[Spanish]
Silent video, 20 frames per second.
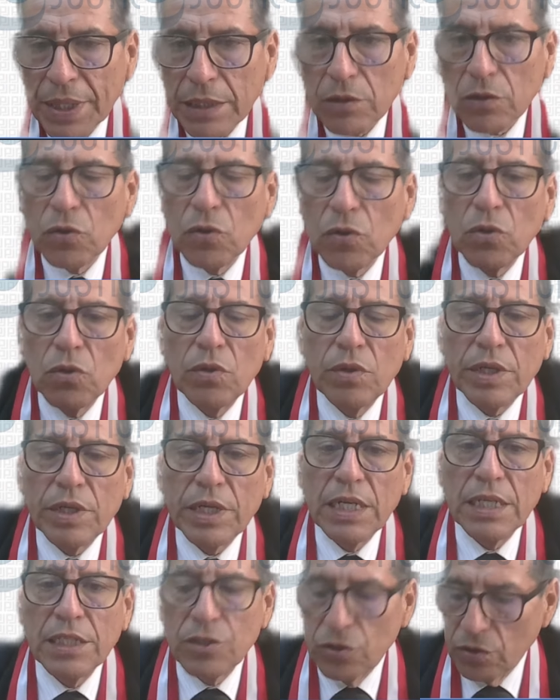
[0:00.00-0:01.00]
y
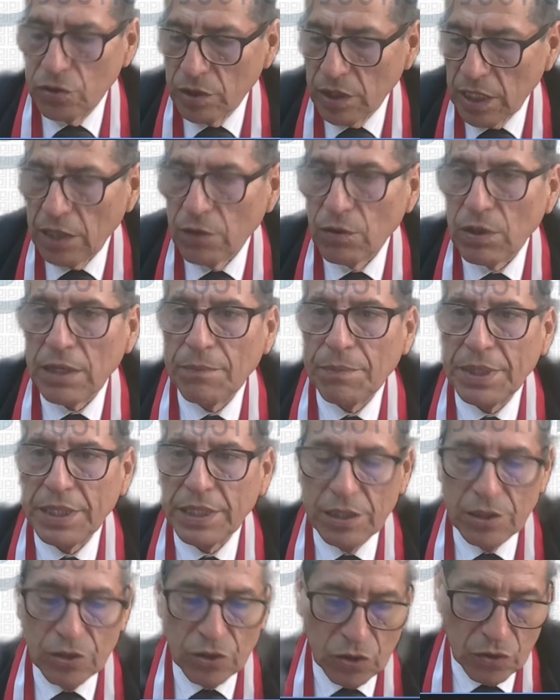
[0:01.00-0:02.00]
dejándose subsistente
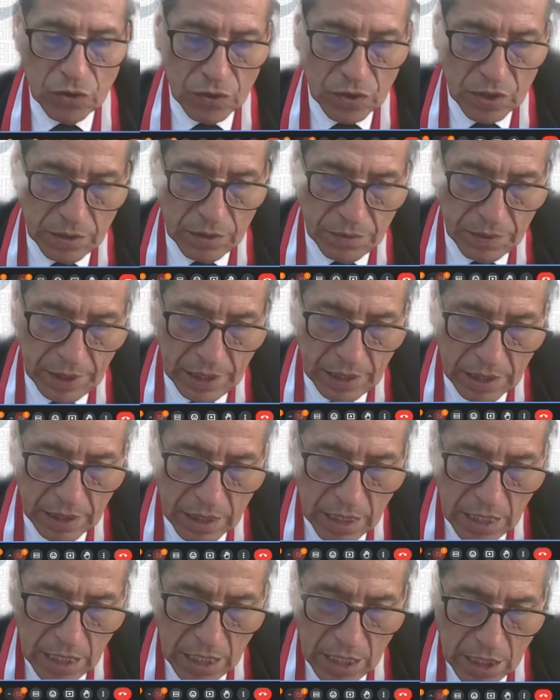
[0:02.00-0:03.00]
el ámbito
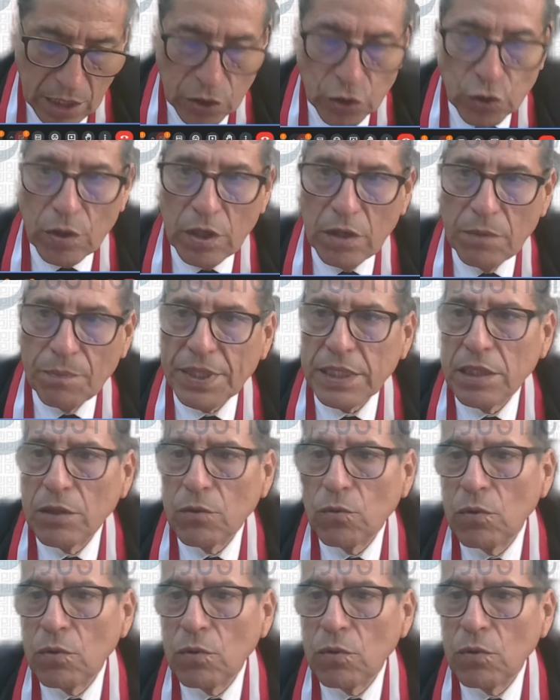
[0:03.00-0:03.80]
o el aspecto